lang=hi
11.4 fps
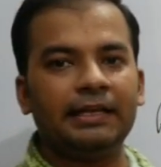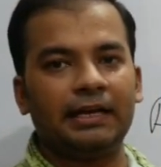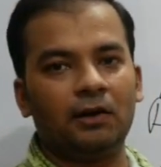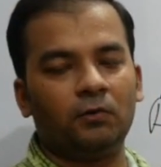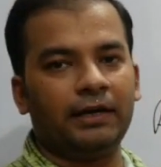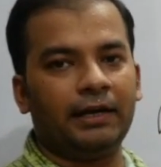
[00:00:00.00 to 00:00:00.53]

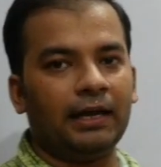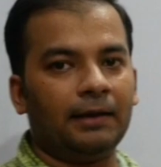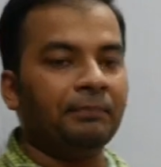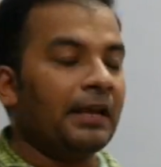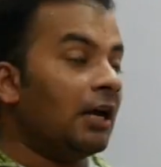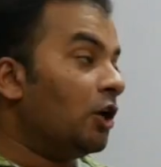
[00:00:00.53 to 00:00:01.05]
लिखा हुआ है ठीक है
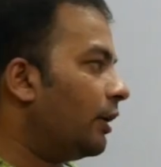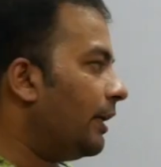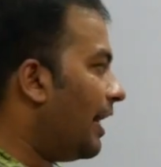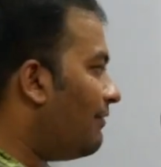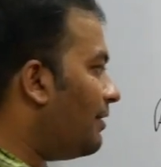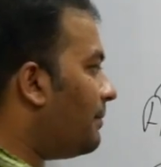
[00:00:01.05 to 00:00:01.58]
तो
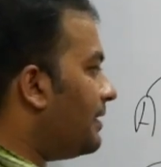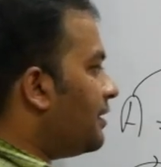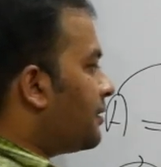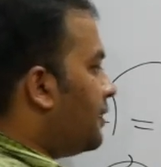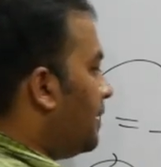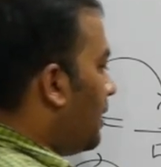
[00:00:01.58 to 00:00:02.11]
इलेवन बाई
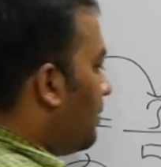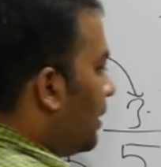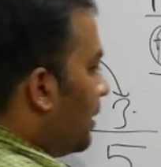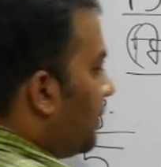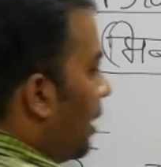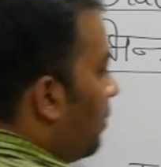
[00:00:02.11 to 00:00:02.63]
सिक्सटीन का मतलब क्या